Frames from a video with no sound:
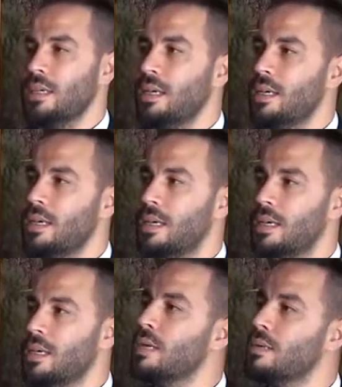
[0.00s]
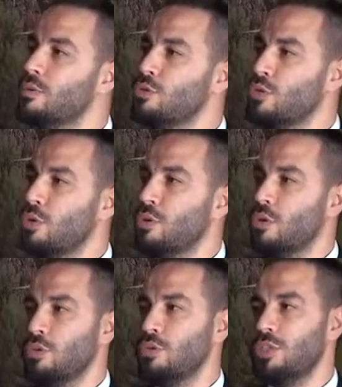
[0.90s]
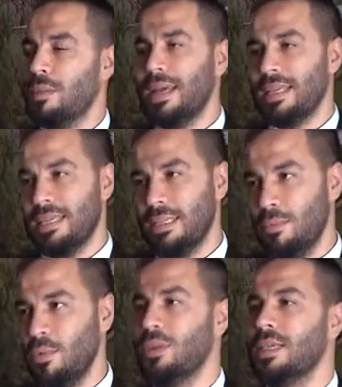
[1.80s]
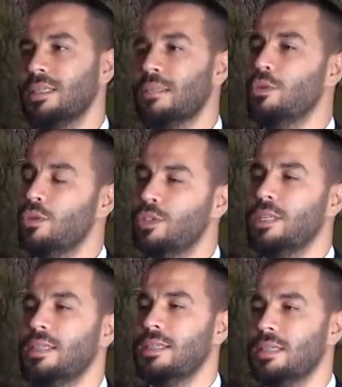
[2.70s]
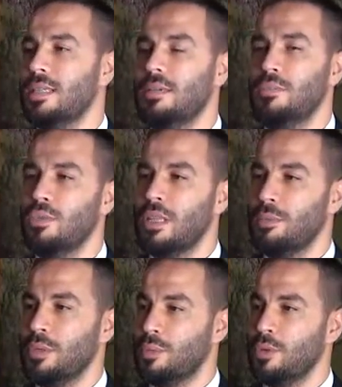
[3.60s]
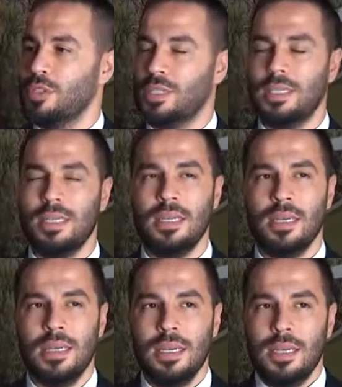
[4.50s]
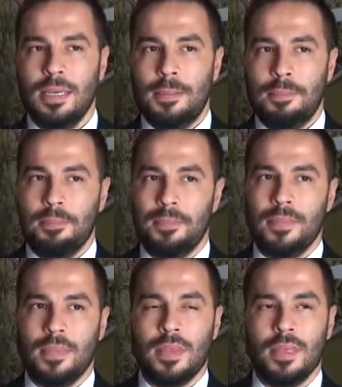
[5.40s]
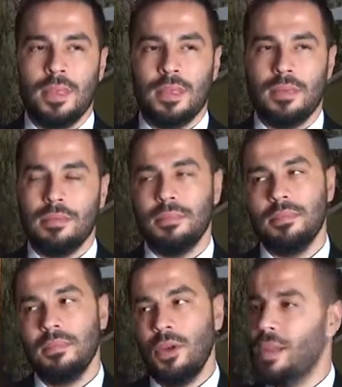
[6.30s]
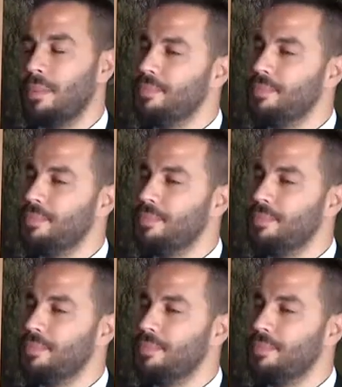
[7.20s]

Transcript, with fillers: E, Kurtköy'ün oldukça merkezi bir bölgesinde, Bakü Caddesi'nde bulunan bir projesi. Hmm, böyle.